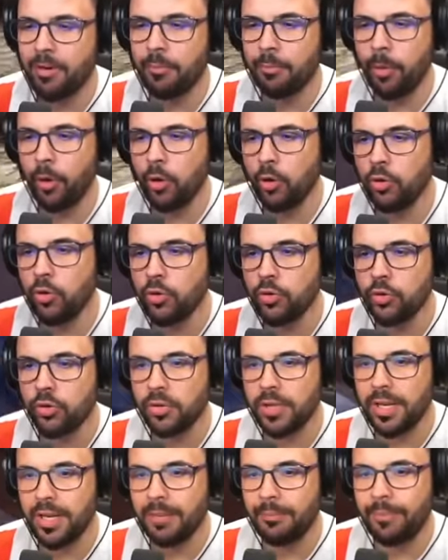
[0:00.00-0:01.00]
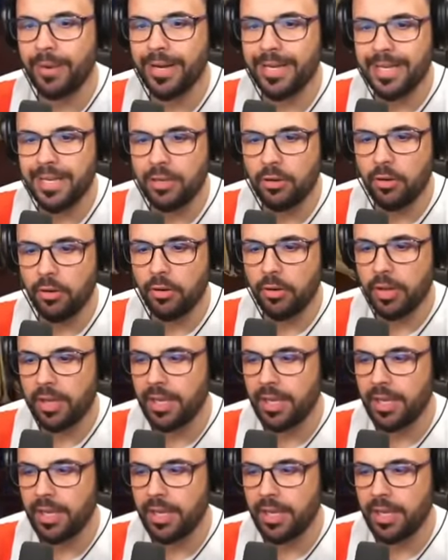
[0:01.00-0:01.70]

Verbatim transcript: un po' il gusto del panino